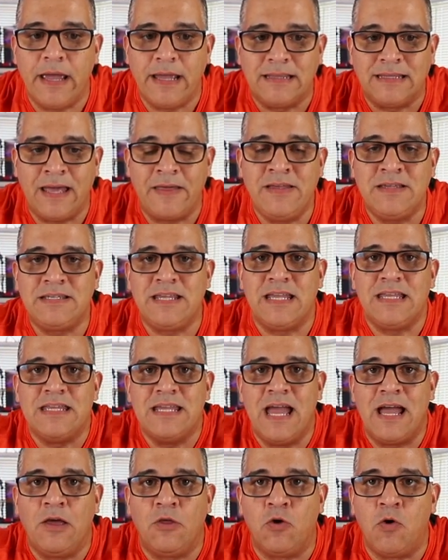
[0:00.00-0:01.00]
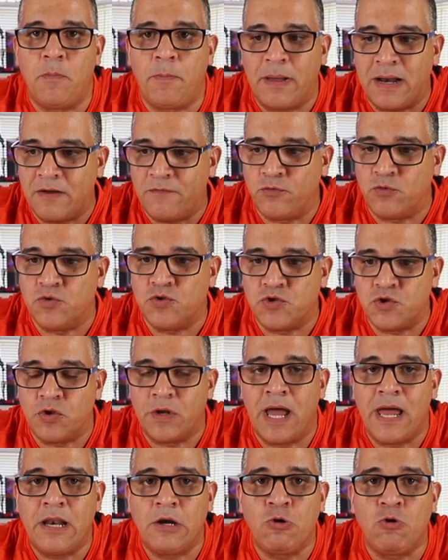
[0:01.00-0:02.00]
está diseñado para
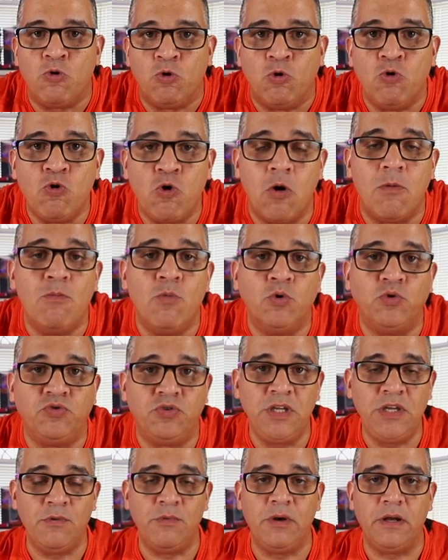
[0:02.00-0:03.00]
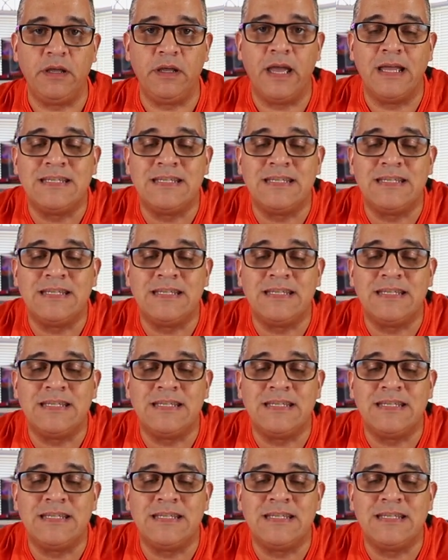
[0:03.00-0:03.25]
funcionar con un combustible.